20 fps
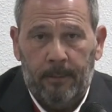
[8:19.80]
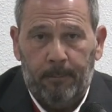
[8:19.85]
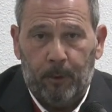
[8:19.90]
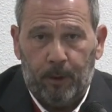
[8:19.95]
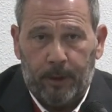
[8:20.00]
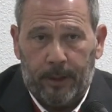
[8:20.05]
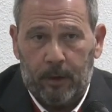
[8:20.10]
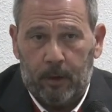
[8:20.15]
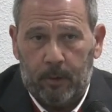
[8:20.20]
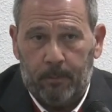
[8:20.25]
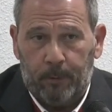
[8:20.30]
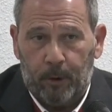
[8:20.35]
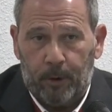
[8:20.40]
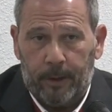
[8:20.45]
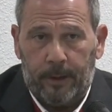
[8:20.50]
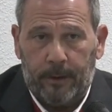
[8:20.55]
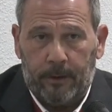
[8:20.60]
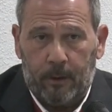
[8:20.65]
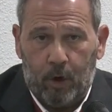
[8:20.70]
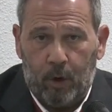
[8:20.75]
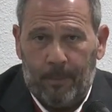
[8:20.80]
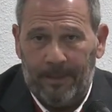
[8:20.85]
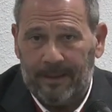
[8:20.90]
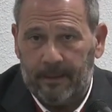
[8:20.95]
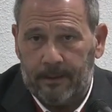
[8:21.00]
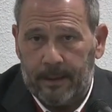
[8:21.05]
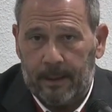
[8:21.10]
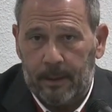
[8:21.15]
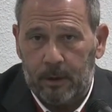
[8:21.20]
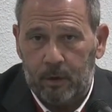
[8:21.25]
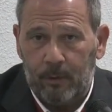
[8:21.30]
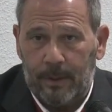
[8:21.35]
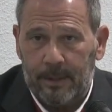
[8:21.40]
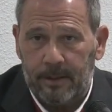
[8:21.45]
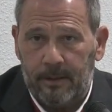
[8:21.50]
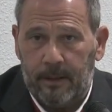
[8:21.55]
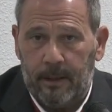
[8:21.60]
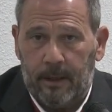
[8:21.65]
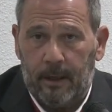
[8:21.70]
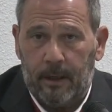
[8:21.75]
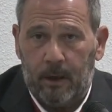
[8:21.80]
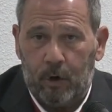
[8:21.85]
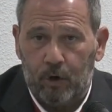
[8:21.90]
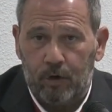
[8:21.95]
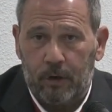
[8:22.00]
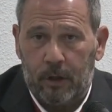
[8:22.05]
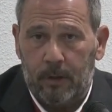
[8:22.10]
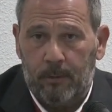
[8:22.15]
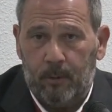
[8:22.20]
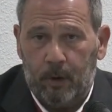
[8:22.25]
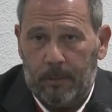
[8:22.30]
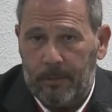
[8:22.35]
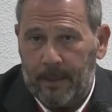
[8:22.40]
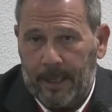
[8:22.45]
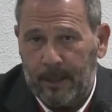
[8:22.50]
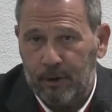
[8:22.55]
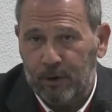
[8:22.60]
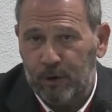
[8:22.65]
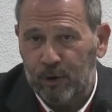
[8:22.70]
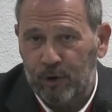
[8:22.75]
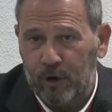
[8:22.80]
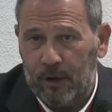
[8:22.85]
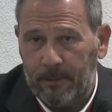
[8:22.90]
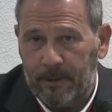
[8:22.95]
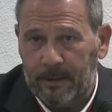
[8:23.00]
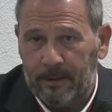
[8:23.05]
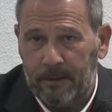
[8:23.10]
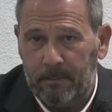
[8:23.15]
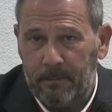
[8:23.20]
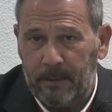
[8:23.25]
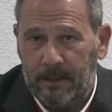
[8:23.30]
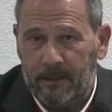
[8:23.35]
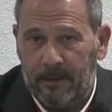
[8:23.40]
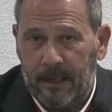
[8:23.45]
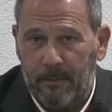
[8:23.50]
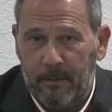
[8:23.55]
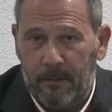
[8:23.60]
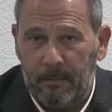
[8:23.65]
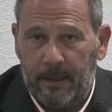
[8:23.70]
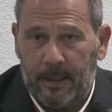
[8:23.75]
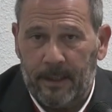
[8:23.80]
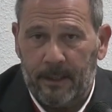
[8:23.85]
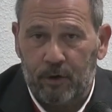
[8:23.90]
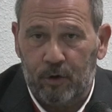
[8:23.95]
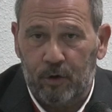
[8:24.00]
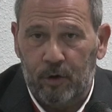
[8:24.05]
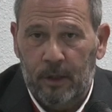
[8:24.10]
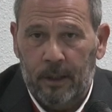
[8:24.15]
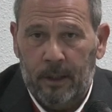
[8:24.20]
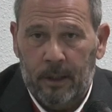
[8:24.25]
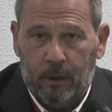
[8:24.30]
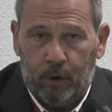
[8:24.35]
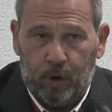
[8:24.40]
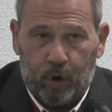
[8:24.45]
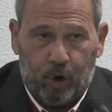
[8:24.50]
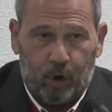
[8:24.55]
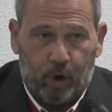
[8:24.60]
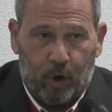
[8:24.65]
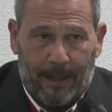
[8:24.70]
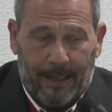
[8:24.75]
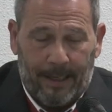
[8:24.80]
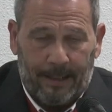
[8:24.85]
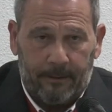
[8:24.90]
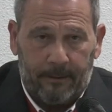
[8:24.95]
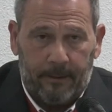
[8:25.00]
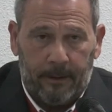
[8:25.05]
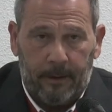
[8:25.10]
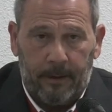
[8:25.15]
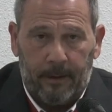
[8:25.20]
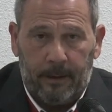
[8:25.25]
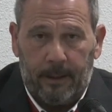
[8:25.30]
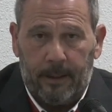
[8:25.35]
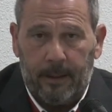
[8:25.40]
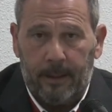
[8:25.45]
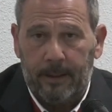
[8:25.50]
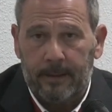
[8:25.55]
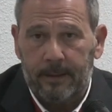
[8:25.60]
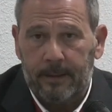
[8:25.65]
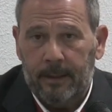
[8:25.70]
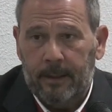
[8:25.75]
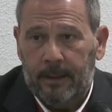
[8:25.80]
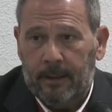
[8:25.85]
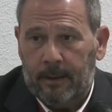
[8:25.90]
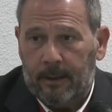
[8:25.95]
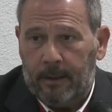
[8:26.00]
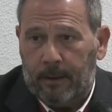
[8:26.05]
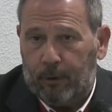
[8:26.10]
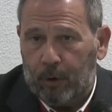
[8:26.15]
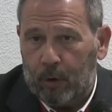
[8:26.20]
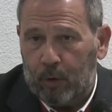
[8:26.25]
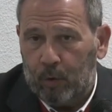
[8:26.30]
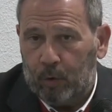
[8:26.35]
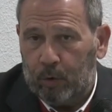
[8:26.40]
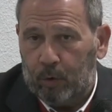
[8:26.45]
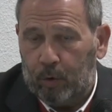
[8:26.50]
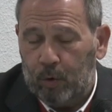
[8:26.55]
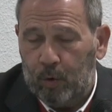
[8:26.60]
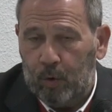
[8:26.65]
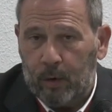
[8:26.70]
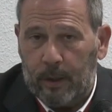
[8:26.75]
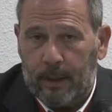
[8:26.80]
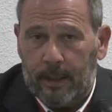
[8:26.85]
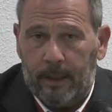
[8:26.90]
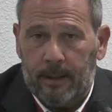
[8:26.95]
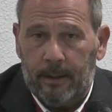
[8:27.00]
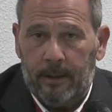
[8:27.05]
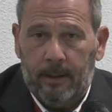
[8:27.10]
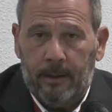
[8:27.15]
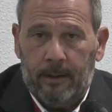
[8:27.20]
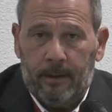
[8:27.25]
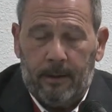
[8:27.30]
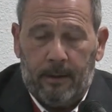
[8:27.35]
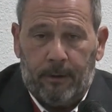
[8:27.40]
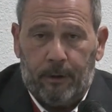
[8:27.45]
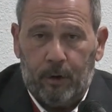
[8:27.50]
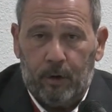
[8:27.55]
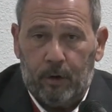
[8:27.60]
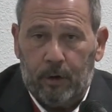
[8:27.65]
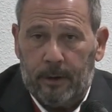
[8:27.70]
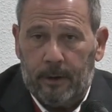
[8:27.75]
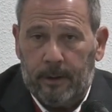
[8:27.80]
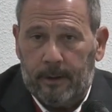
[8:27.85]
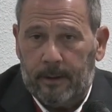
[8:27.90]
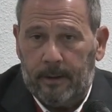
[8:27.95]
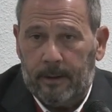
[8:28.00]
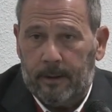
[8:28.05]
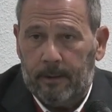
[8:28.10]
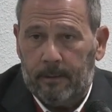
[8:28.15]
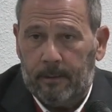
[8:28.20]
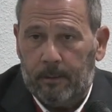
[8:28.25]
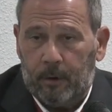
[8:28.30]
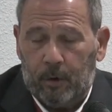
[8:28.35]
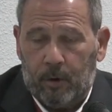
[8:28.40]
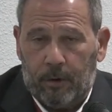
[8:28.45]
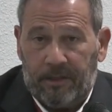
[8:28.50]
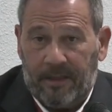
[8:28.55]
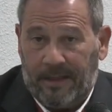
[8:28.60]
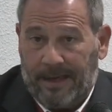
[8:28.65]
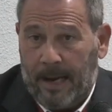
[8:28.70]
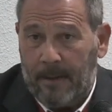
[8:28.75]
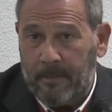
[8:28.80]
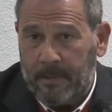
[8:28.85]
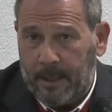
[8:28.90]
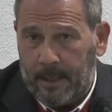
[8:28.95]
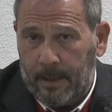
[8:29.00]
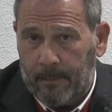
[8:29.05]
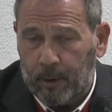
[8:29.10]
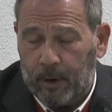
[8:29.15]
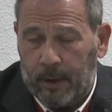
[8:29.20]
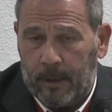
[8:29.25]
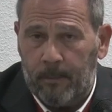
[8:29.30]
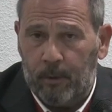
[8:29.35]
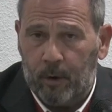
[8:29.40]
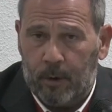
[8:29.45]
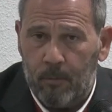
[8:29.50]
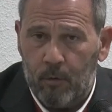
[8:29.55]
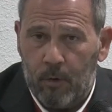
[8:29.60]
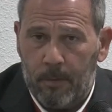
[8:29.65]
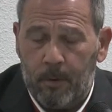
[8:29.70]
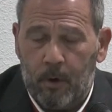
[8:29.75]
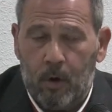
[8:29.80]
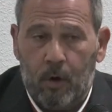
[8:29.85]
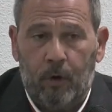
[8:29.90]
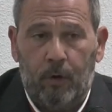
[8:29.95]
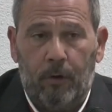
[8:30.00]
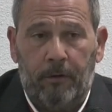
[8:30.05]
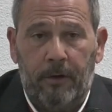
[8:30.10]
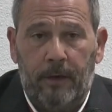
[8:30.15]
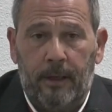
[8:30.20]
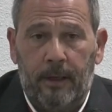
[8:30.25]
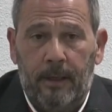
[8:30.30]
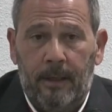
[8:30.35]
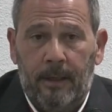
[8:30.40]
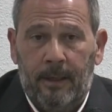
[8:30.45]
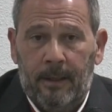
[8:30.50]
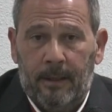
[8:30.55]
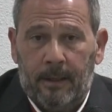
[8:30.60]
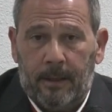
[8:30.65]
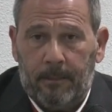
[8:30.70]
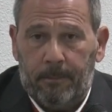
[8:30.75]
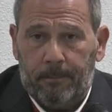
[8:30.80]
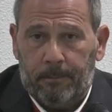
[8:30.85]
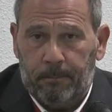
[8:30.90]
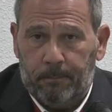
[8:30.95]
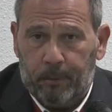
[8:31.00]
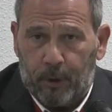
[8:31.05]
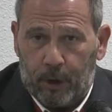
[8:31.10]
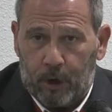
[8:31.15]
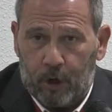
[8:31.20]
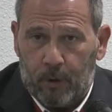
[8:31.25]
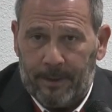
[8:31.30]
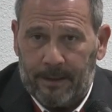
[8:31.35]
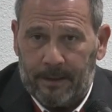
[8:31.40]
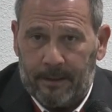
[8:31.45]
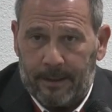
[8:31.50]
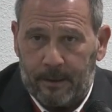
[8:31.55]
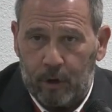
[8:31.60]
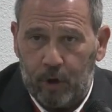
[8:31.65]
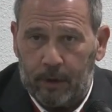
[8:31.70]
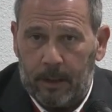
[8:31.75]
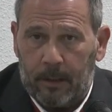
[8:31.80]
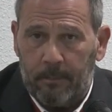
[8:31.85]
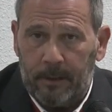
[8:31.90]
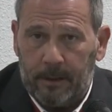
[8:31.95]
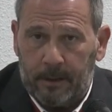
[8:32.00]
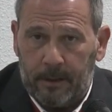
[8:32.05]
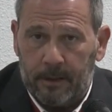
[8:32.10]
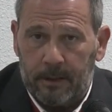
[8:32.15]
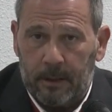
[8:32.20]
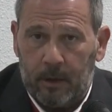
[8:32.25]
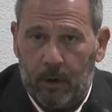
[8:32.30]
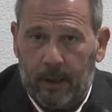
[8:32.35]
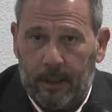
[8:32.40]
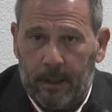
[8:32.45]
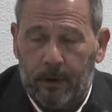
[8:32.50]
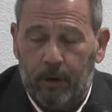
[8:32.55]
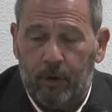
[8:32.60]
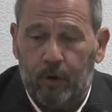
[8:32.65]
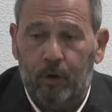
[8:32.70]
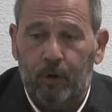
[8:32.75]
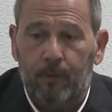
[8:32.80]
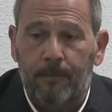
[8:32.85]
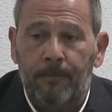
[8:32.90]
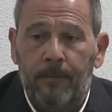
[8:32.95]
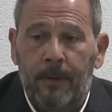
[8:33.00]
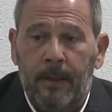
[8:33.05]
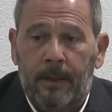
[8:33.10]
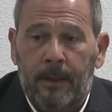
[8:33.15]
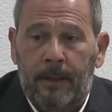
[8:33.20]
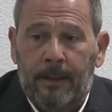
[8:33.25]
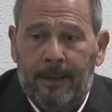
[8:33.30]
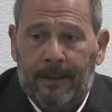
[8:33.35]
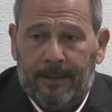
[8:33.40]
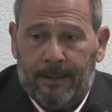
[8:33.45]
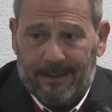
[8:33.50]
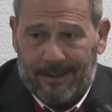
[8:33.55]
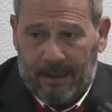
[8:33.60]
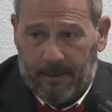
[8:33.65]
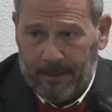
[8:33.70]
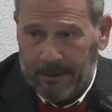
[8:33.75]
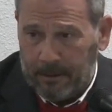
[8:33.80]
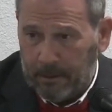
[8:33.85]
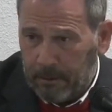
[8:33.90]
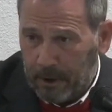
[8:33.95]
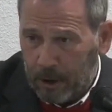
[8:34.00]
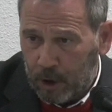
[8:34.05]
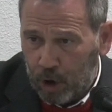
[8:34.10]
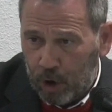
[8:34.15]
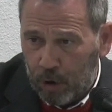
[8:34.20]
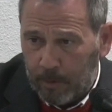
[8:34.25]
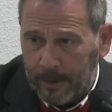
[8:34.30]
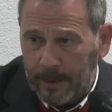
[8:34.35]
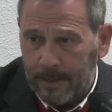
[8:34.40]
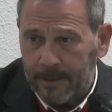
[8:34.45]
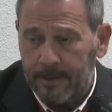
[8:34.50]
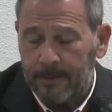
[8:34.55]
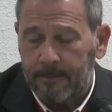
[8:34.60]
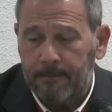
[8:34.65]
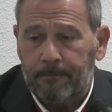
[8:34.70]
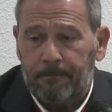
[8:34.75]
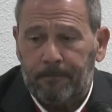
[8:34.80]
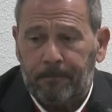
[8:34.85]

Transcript: poder, poder comentarles una serie de cosas como que Picasso no solamente pintaba, Picasso tocó todas las técnicas, hizo escultura, hizo eh, bueno, cerámica, por ejemplo, que es muy poco conocida, y poder comentárselo y transmitírselo a ellos. ¿no? De esas 25 obras,